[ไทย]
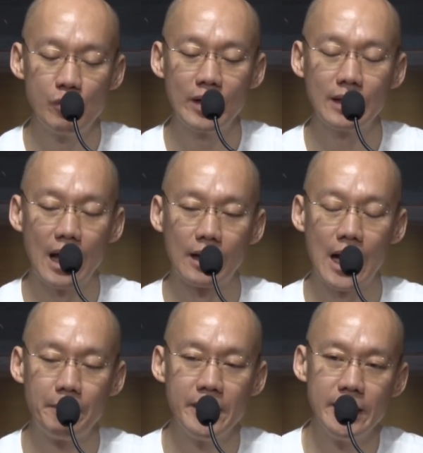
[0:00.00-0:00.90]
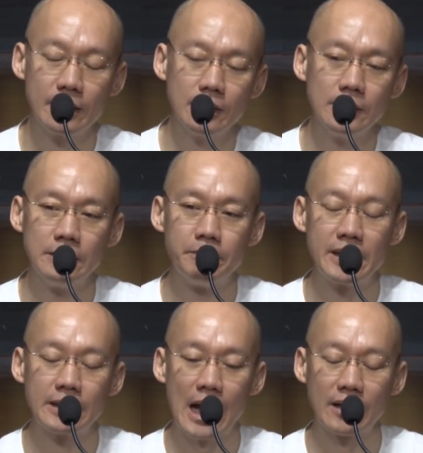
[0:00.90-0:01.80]
วิวัตตะคามินีก็คือ
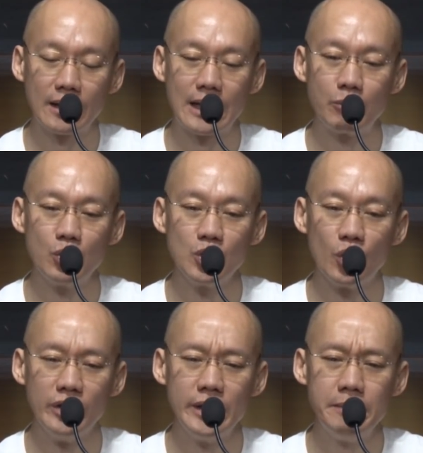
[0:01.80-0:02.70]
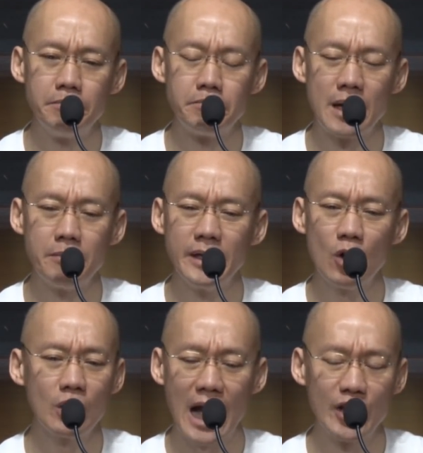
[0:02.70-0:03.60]
เป็นการกระทำกุศลที่มันไม่
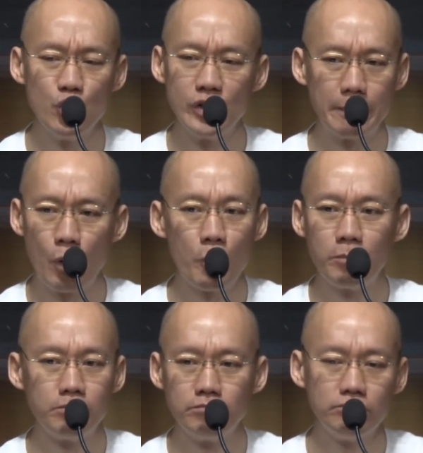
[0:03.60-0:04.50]
ต้องการอยู่ในภพ